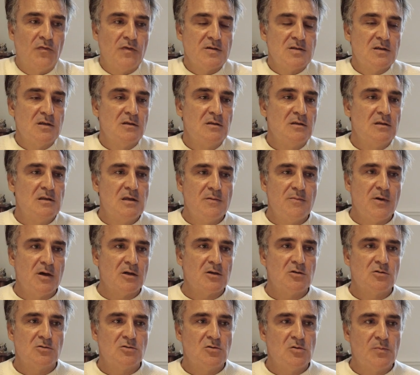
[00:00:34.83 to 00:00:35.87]
fait, c'est une
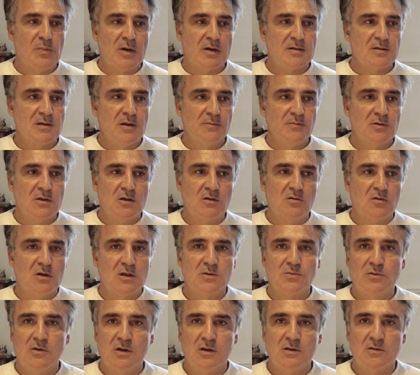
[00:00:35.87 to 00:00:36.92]
démarche super simple qui
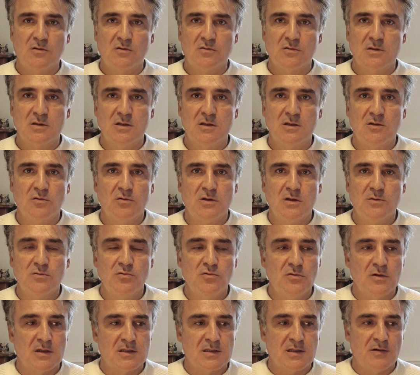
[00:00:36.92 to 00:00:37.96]
correspond à ce qu'on se disait au
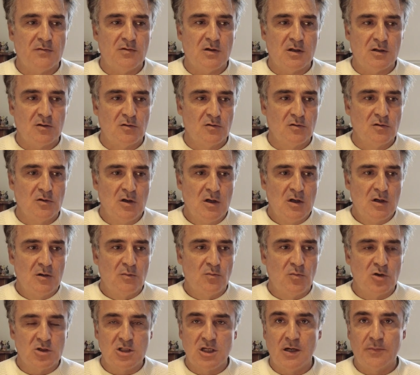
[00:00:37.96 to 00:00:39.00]
début, à savoir que
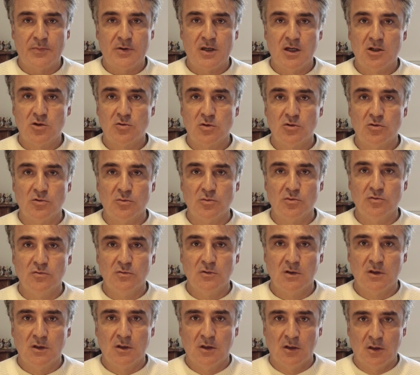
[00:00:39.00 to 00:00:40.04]
moi j'ai appris à jouer
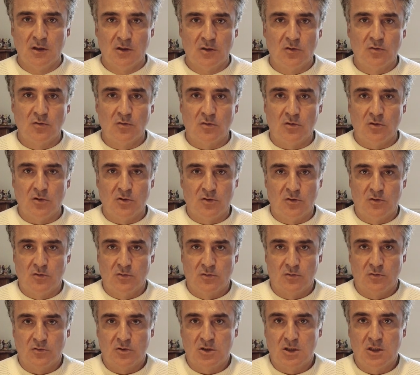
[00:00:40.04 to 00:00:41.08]
debout. Donc quand
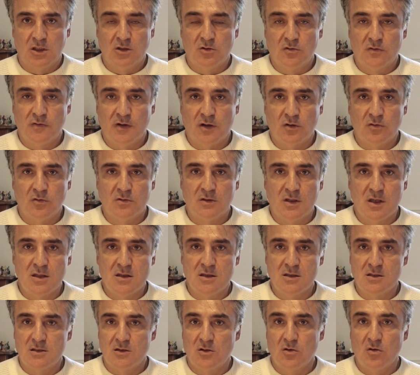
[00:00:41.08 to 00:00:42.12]
euh, j'ai découvert le
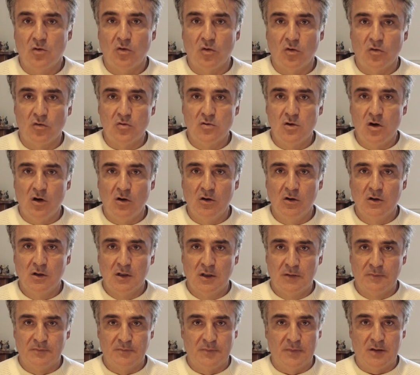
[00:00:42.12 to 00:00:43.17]
tennis au roulant,
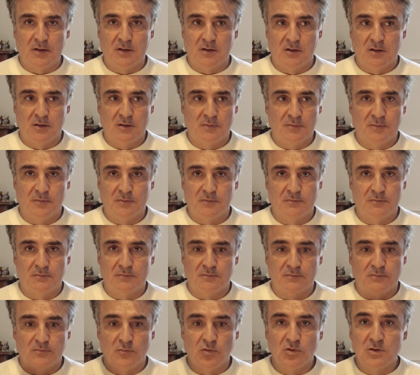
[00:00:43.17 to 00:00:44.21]

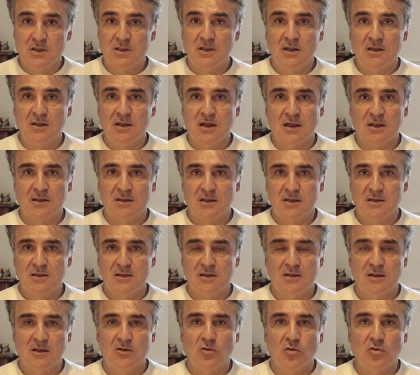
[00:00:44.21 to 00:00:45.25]
mon idée directrice
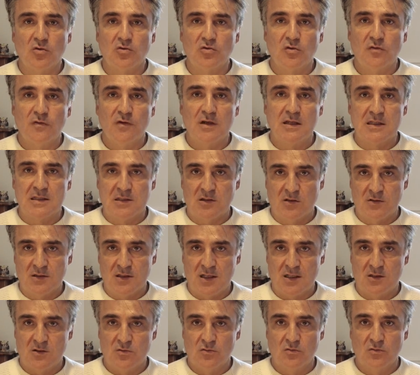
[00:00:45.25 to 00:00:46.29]
était de retrouver les
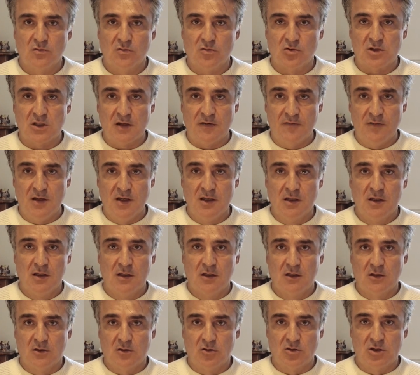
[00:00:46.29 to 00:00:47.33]
sensations que j'avais
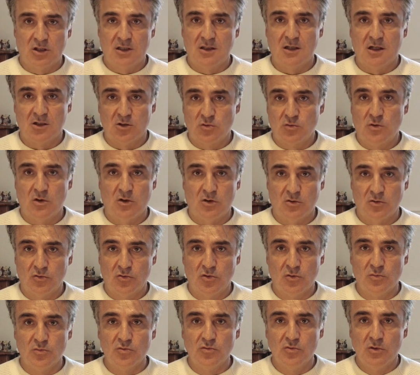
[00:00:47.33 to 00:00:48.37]
quand j'étais un joueur
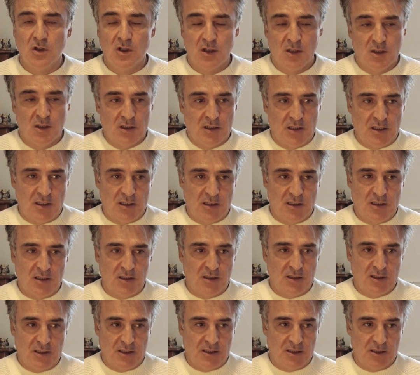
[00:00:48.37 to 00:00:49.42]
debout.
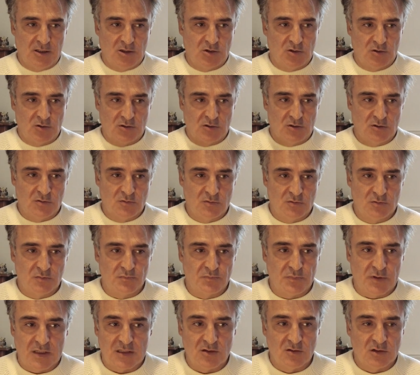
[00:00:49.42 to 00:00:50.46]
Et, je, je,
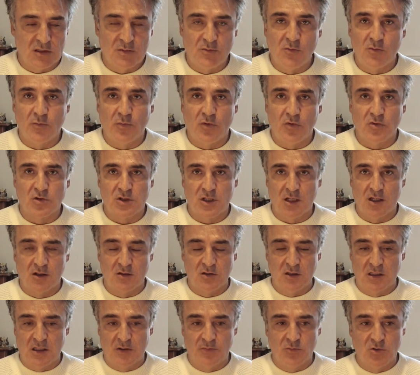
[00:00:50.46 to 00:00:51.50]
présentais mon projet à
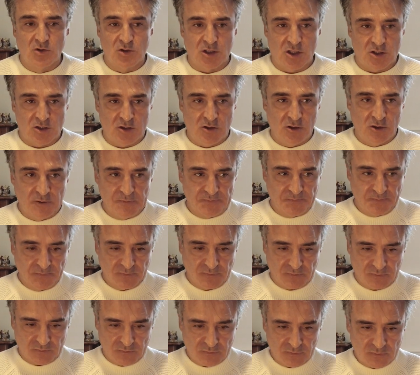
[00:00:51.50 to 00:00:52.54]
une équipe de chercheurs
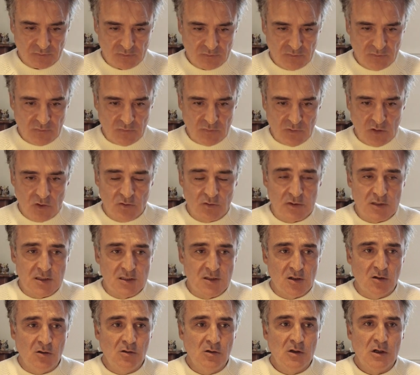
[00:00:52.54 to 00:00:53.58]
en
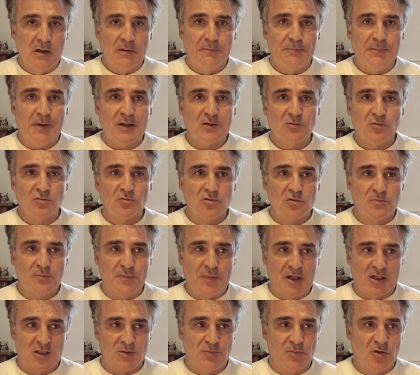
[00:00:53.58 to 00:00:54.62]
disant partons d'une
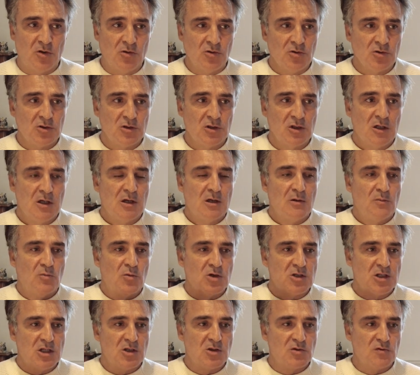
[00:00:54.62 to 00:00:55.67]
page blanche
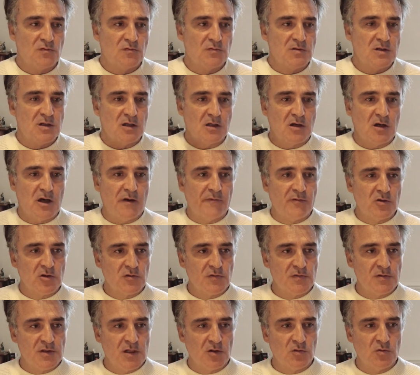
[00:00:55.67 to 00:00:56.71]
moi, j'ai le souvenir qu'avant, je
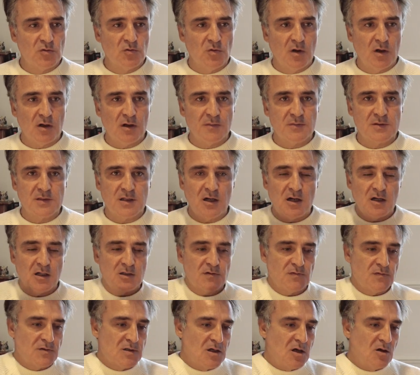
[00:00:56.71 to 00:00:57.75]
faisais un coup comme ça, je
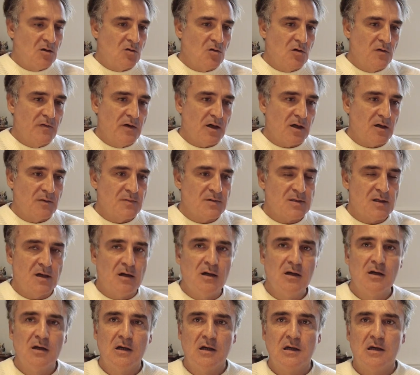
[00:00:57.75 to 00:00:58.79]
faisais un revers comme
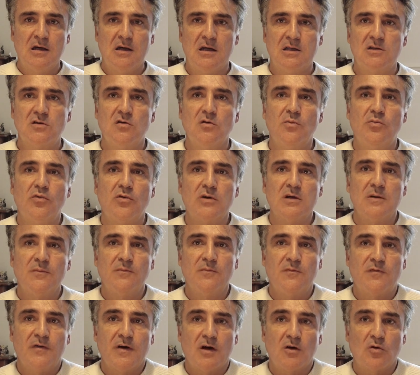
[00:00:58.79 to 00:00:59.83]
ça. Est-ce que vous pourriez
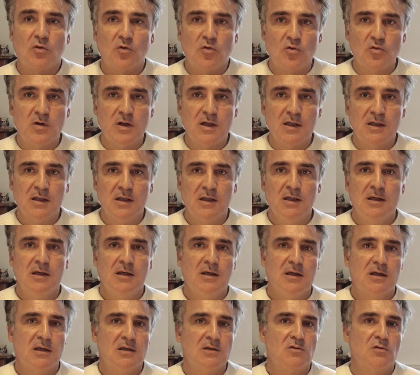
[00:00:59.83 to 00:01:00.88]
me faire rouler
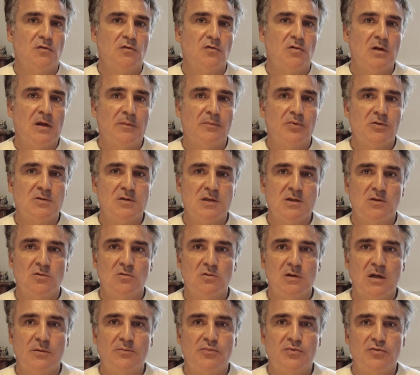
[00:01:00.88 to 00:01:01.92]
Et il se trouve que la
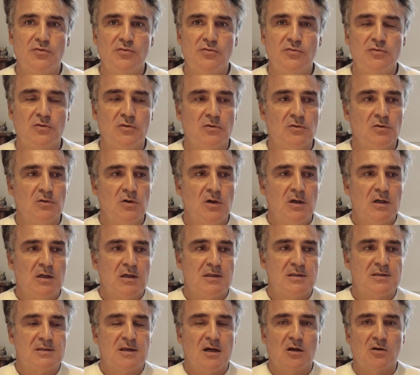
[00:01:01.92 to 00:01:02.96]
position la plus euh,
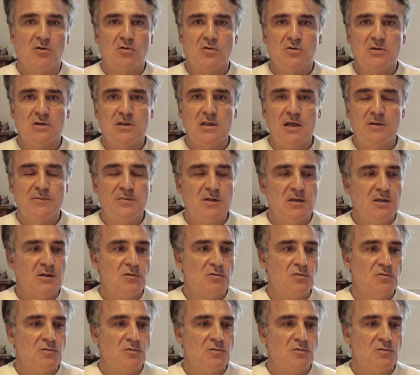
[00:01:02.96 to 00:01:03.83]
ergodynamique